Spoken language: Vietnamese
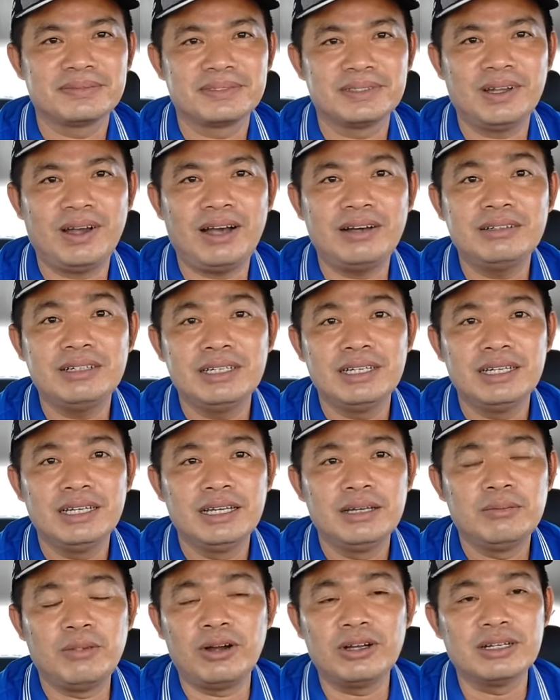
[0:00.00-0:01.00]
đúng không
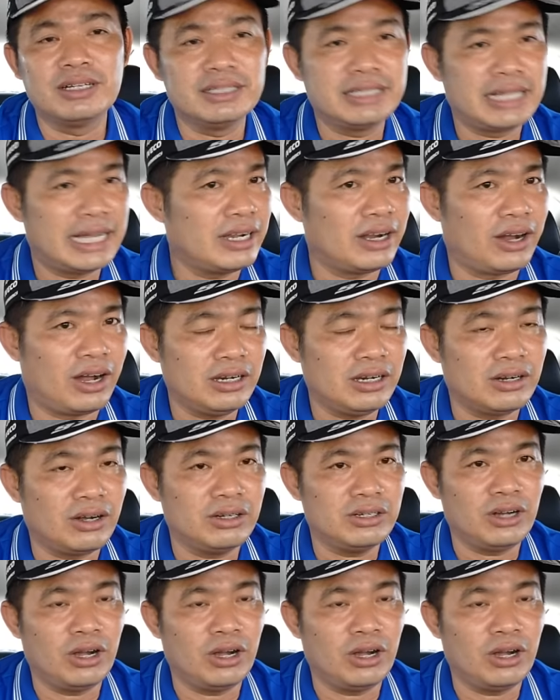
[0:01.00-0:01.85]
mọi người thấy rõ rồi